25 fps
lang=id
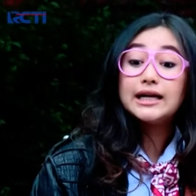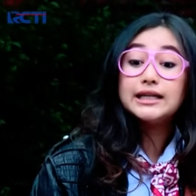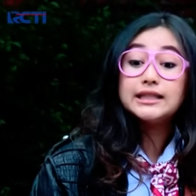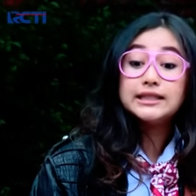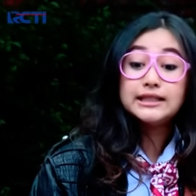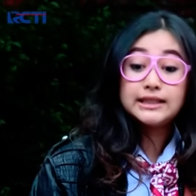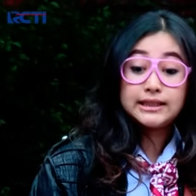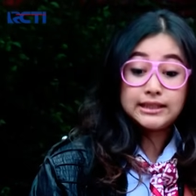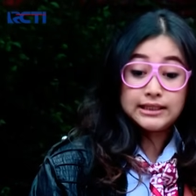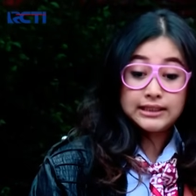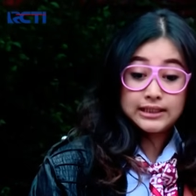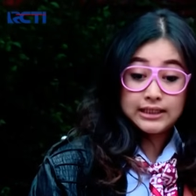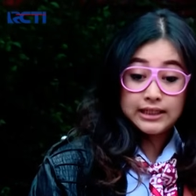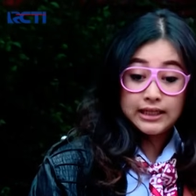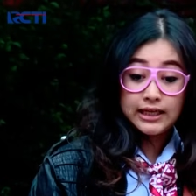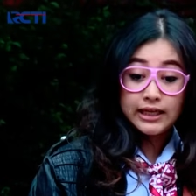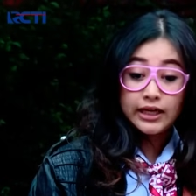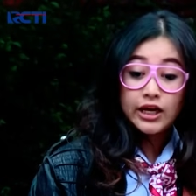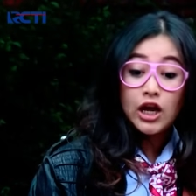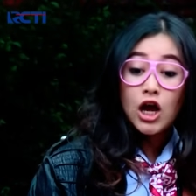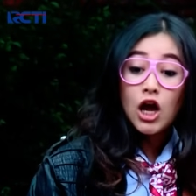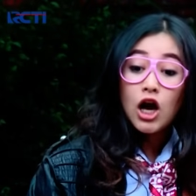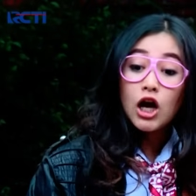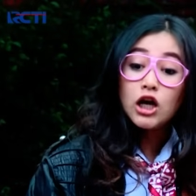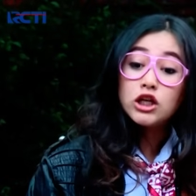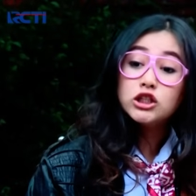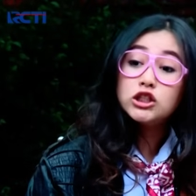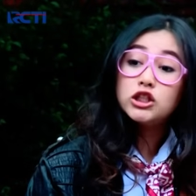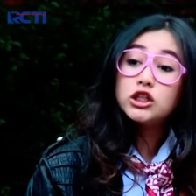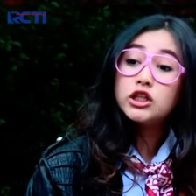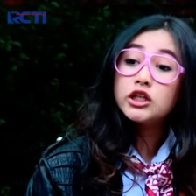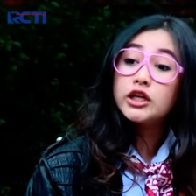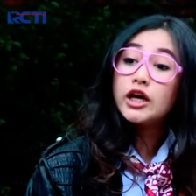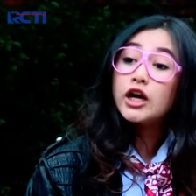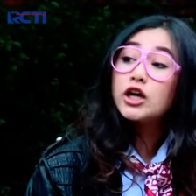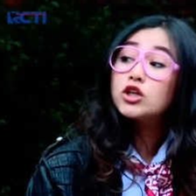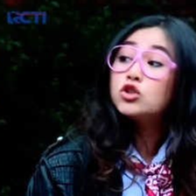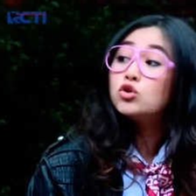encing.
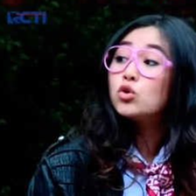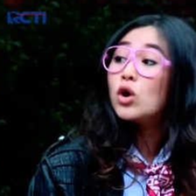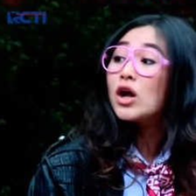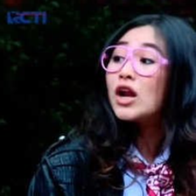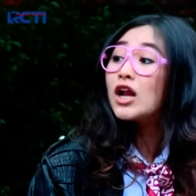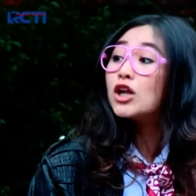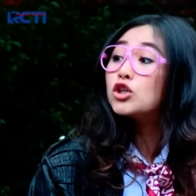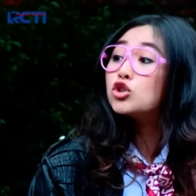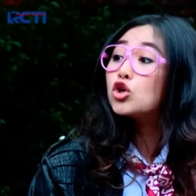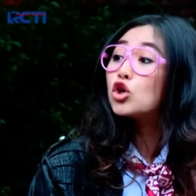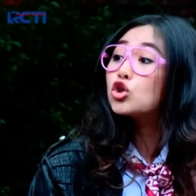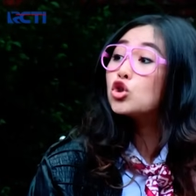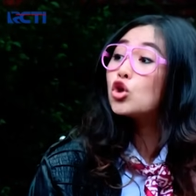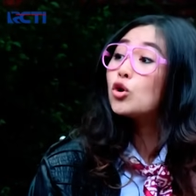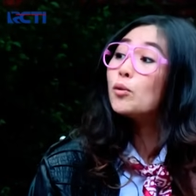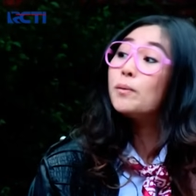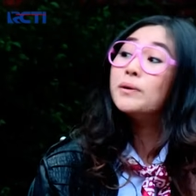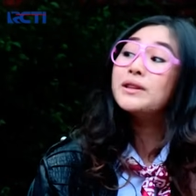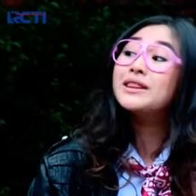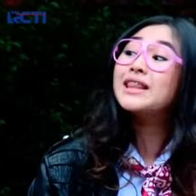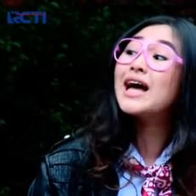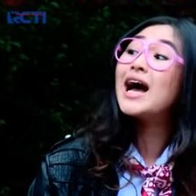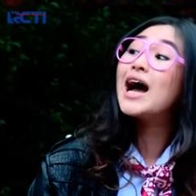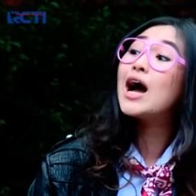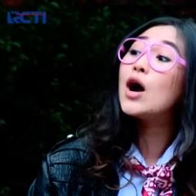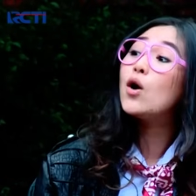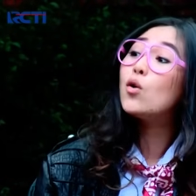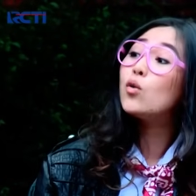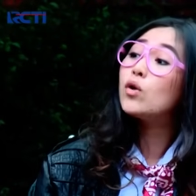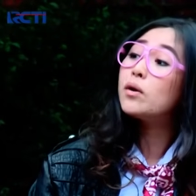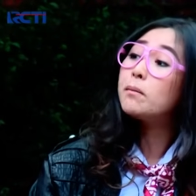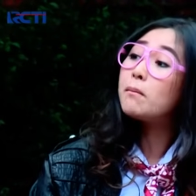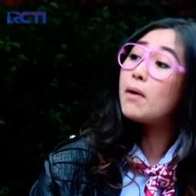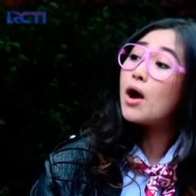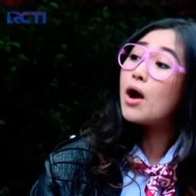Encingnya jualan soto Betawi,